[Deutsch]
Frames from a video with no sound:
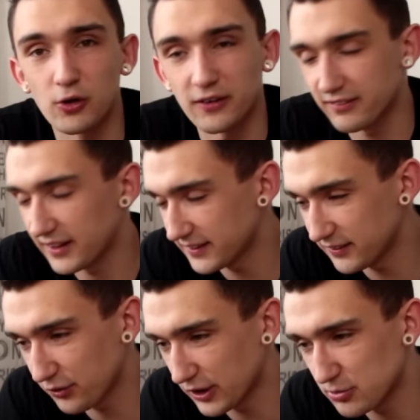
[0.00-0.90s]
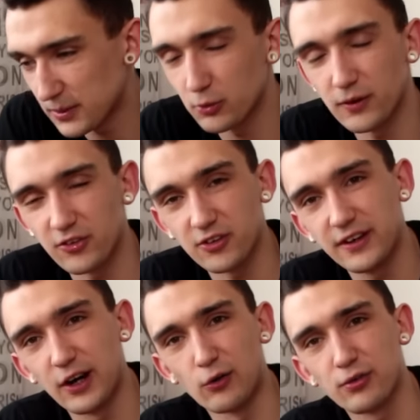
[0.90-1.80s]
Euro kannst du echt nichts falsch machen. Übrigens sind
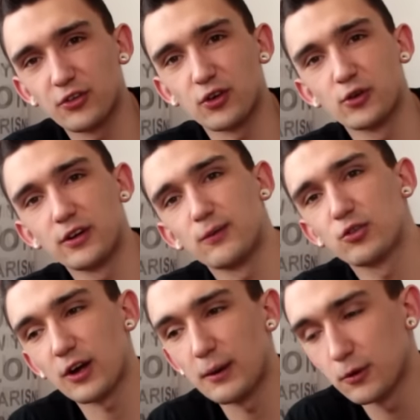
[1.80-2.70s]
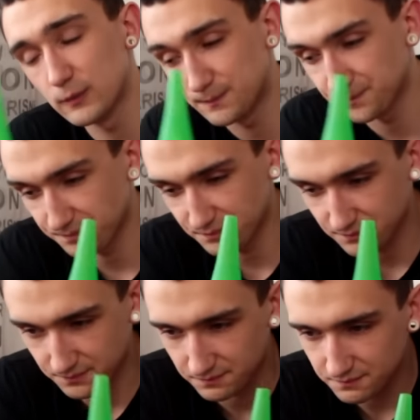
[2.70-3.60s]
die Kauflinks auch unten in der Beschreibung.
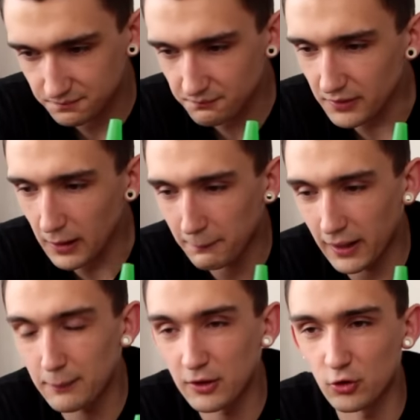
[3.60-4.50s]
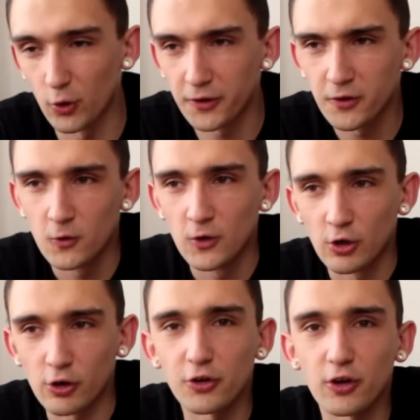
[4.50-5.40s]
Bei Amazon
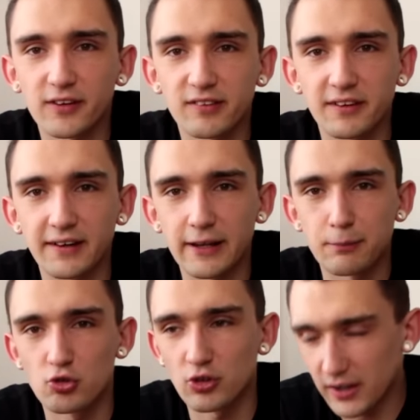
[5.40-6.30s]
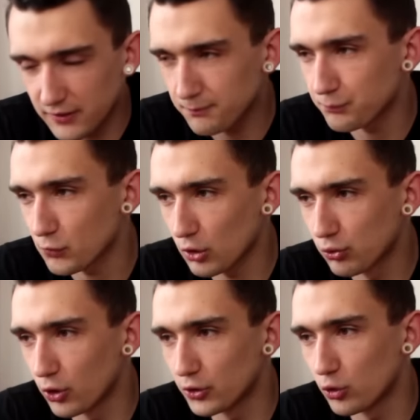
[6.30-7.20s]
könnt ihr euch das Ding gleich bestellen,
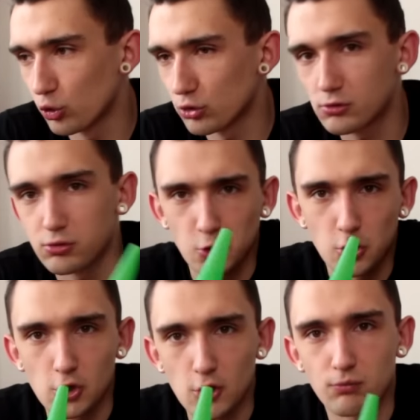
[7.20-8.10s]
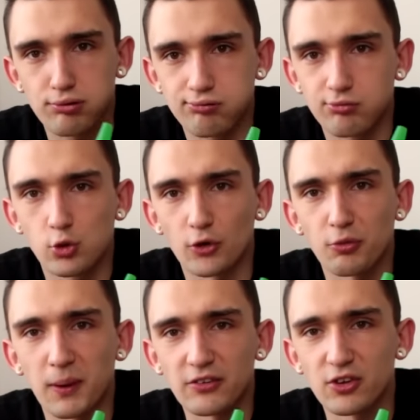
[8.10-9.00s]
Freunde. Und
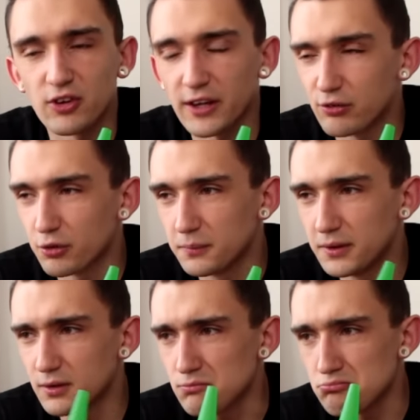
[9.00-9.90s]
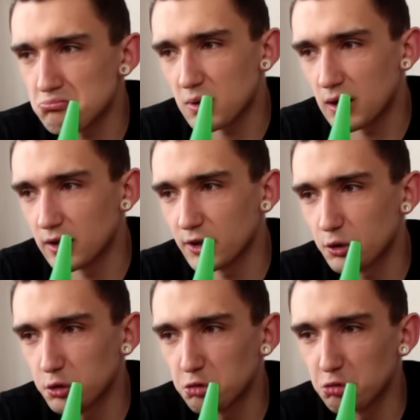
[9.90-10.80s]
sonst war es das eigentlich von mir.
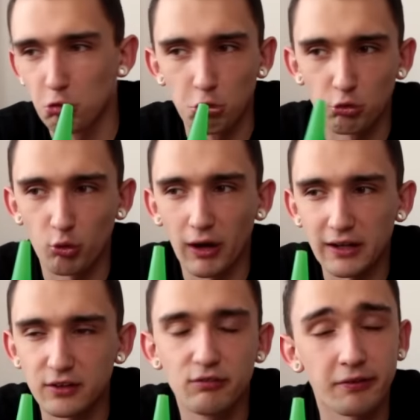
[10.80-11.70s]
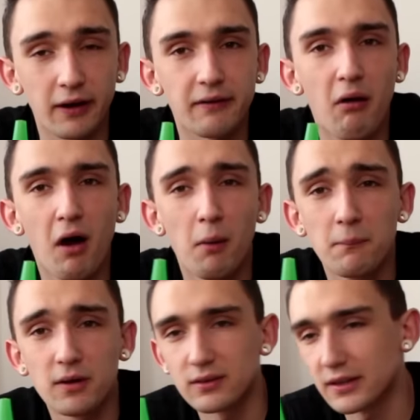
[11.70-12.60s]
Eigentlich äh, so relativ ein
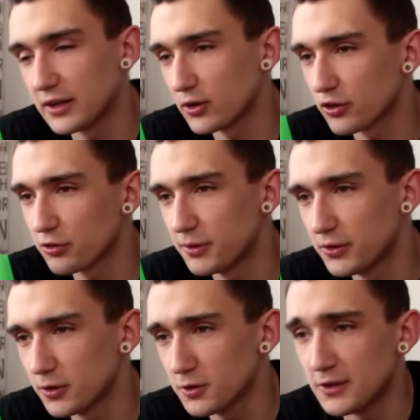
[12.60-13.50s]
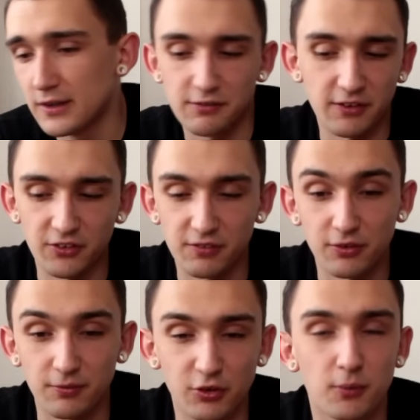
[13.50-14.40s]
ähm, Erklärungsvideo. Ich weiß nicht,
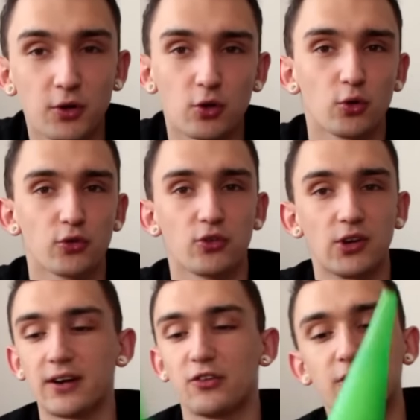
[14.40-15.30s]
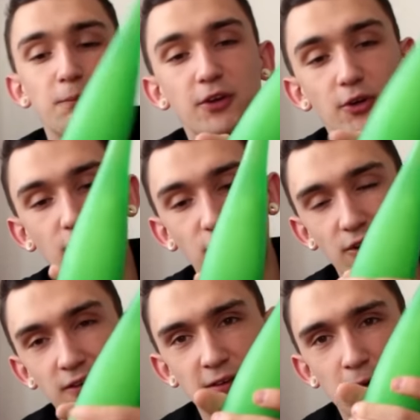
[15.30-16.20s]
was, was immer noch groß zu sagen. Also es gibt hier noch so
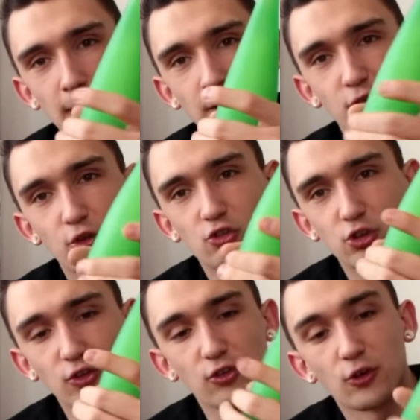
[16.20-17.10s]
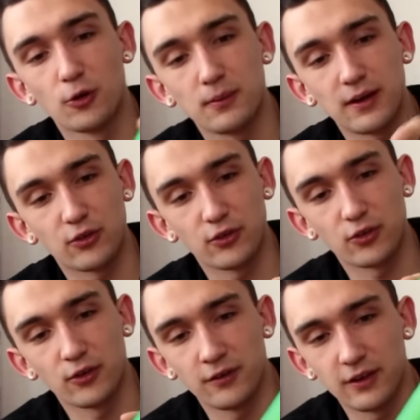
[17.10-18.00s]
einen so ein Schutz drum, also
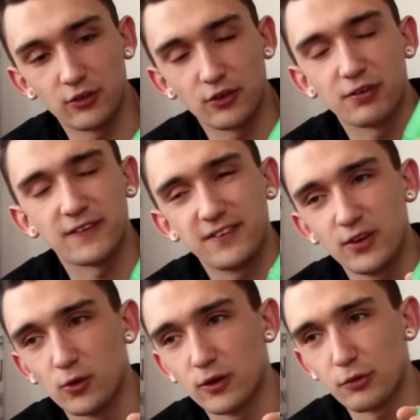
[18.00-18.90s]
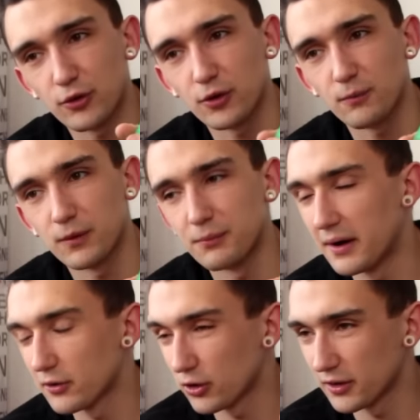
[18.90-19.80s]
so, ein, äh, so eine Verzierung gibt es noch drin im
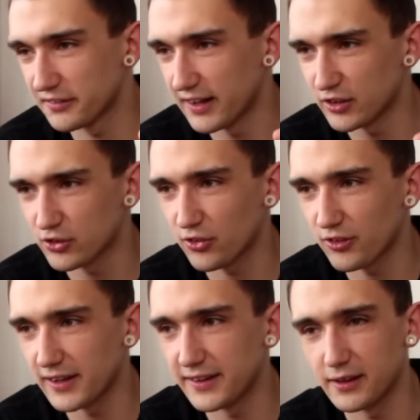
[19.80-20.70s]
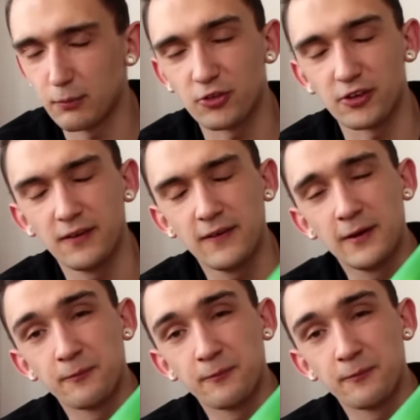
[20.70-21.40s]
orientalischen Style. Dann gibt es die